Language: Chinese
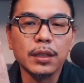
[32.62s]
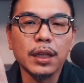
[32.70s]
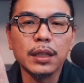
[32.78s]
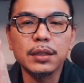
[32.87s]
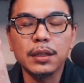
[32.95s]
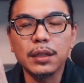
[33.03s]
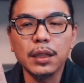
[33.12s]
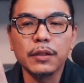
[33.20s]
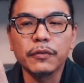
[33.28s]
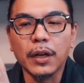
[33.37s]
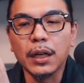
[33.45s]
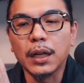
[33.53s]
这个地
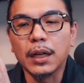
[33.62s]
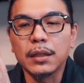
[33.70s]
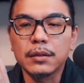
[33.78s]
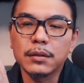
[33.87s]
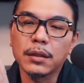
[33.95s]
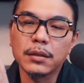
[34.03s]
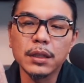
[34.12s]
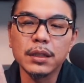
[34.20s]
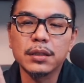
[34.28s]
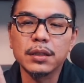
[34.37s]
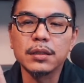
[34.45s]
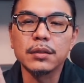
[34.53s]
方啊的地
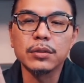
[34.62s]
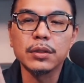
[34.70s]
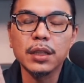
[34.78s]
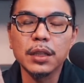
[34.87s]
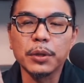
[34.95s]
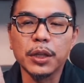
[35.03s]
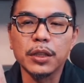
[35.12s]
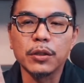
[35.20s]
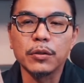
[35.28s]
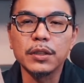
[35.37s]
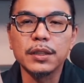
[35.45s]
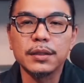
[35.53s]
形就是特别有
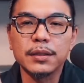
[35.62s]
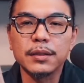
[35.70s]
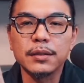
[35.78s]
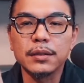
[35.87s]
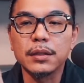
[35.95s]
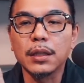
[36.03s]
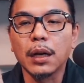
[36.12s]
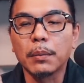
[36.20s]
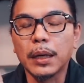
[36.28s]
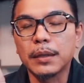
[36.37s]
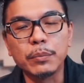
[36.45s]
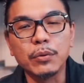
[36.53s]
意思，你知道
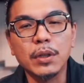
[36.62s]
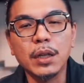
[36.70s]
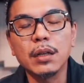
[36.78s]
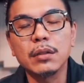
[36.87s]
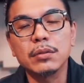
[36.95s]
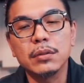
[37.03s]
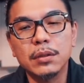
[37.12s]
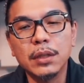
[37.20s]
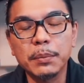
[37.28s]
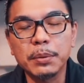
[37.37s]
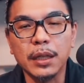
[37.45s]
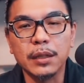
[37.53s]
吗？靠太
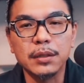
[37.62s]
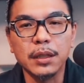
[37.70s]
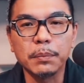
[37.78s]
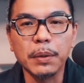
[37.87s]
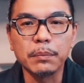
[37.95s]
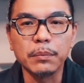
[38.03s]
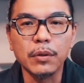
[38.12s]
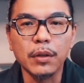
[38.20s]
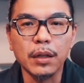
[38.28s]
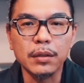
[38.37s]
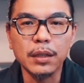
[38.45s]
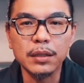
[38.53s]
平洋这一半部啊，
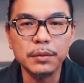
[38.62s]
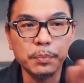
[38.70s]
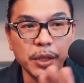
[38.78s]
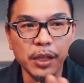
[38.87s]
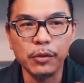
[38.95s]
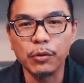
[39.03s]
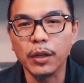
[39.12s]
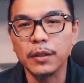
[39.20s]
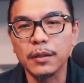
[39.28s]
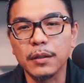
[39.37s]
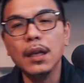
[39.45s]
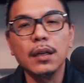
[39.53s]
它是平原
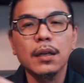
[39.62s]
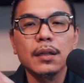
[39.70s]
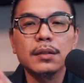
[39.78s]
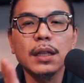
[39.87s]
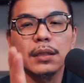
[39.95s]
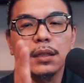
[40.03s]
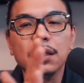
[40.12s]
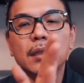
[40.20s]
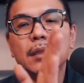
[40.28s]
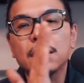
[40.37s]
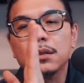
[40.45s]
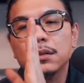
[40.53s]
的，在这
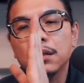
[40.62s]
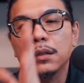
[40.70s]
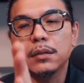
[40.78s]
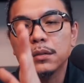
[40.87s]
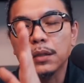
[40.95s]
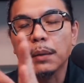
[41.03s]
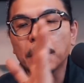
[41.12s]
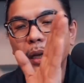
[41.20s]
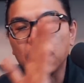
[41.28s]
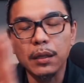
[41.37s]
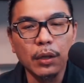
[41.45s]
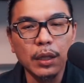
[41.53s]
个山脉的
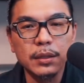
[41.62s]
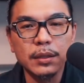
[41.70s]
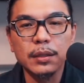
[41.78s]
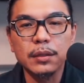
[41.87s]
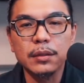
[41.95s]
另外一侧